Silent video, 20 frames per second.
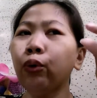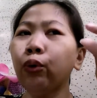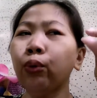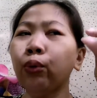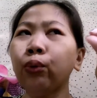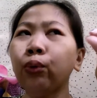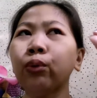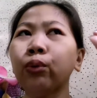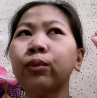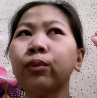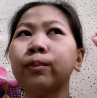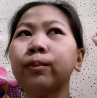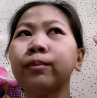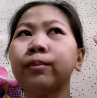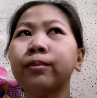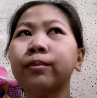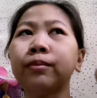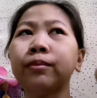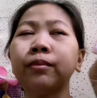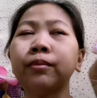ano yung
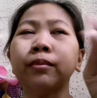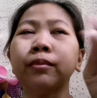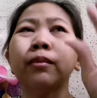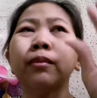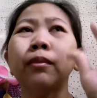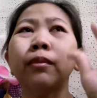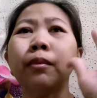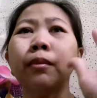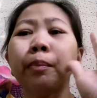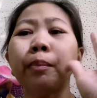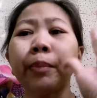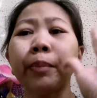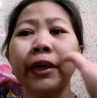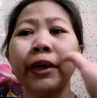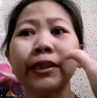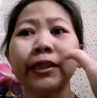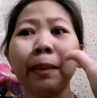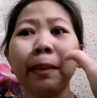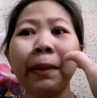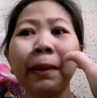
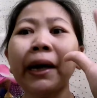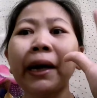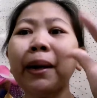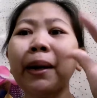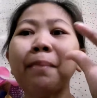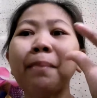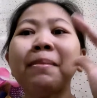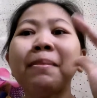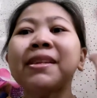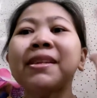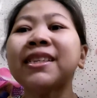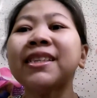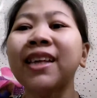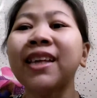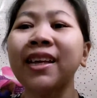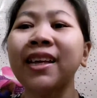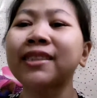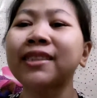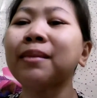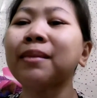parta para
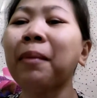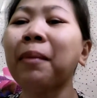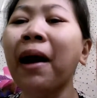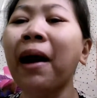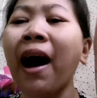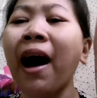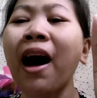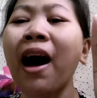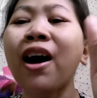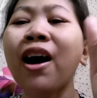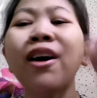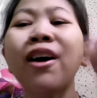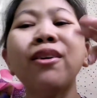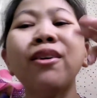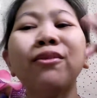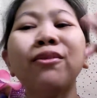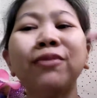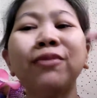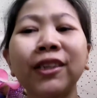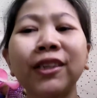missing mga
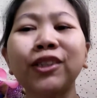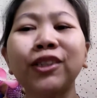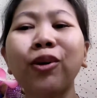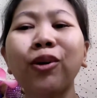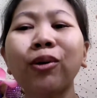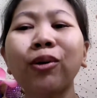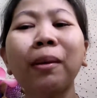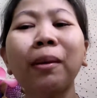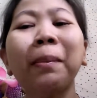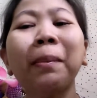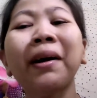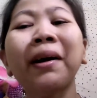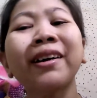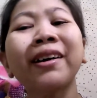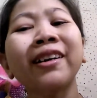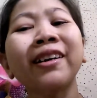video